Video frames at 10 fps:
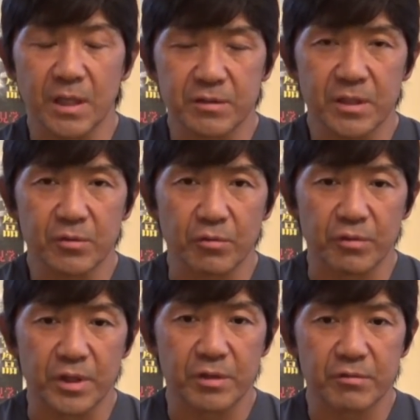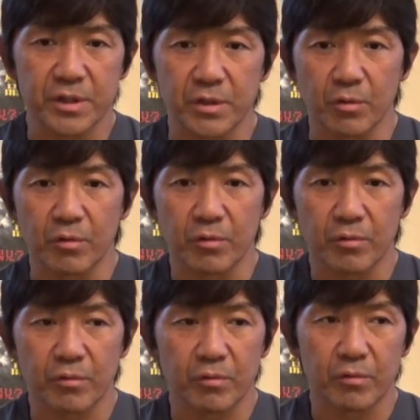くさんのこのエネルギー
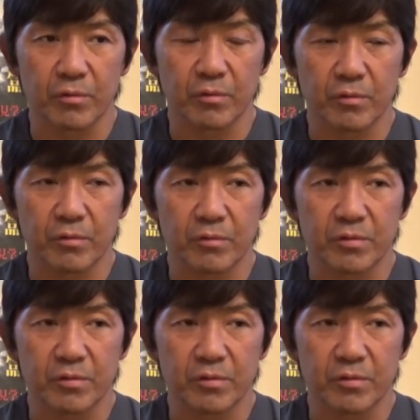を